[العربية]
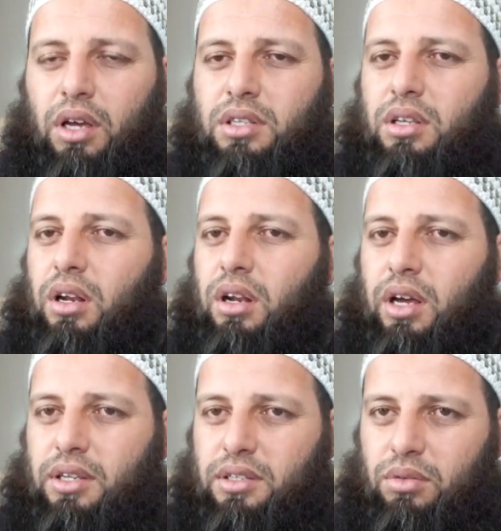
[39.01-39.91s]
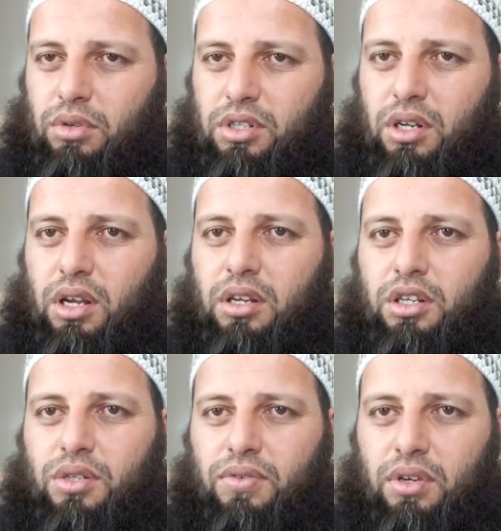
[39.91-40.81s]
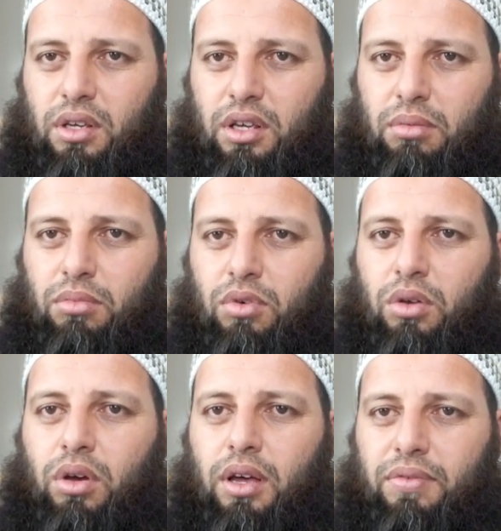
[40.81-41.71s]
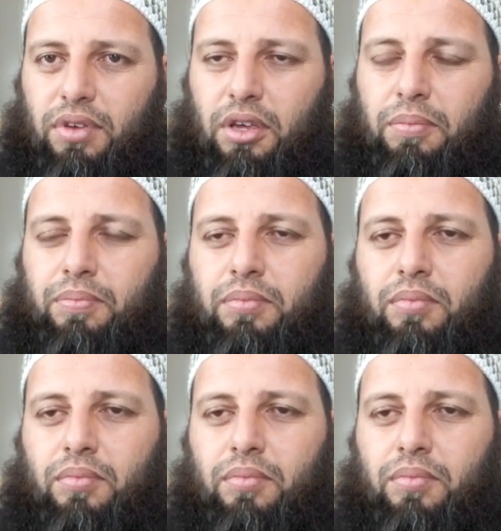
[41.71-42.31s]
أسأل الله عز وجل أن يشفيهم ويعافيهم